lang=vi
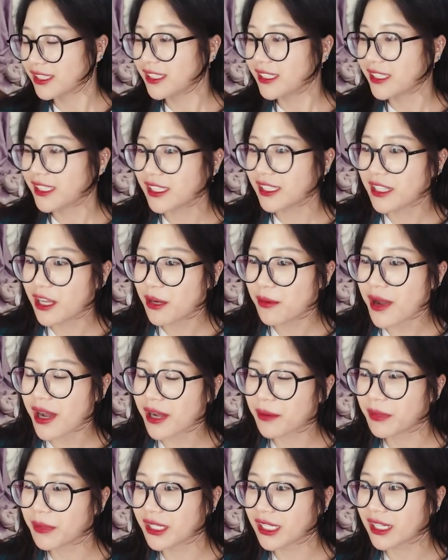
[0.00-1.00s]
thì nếu
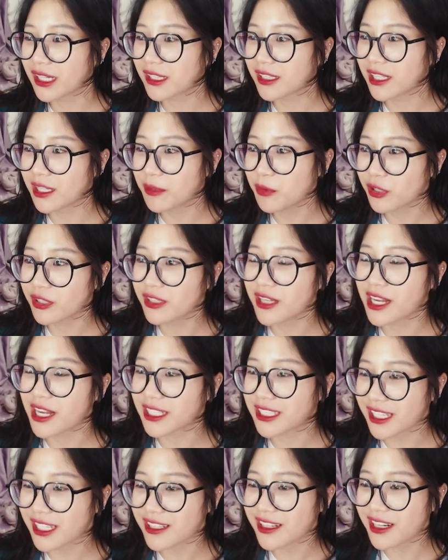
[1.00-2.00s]
mà mình ờ, cưới một người thì
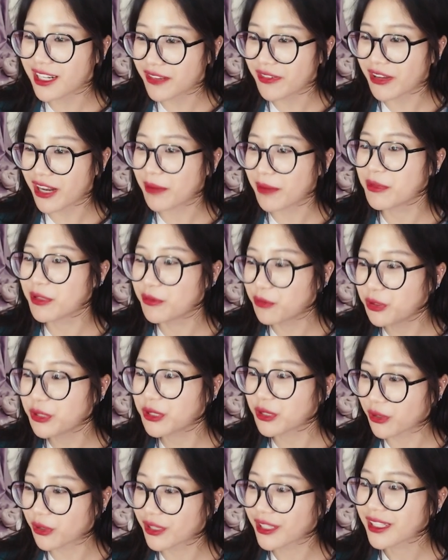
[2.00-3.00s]
chắc người đấy phải làm mình vui
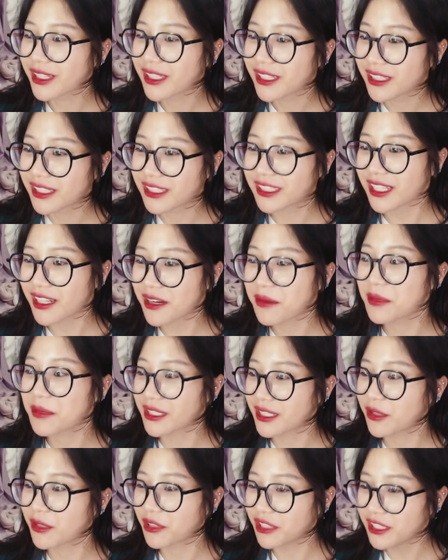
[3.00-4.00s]
rồi thì chắc là mình
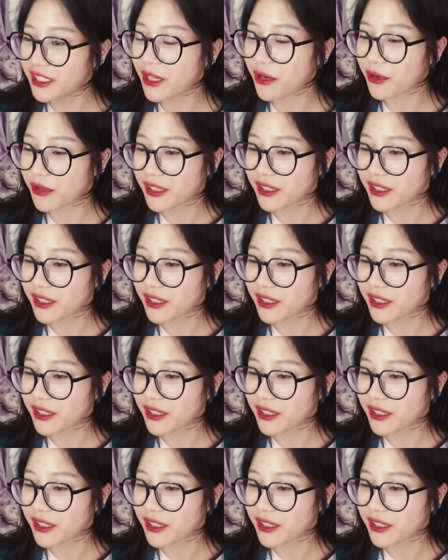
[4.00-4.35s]
sẽ nói nhiều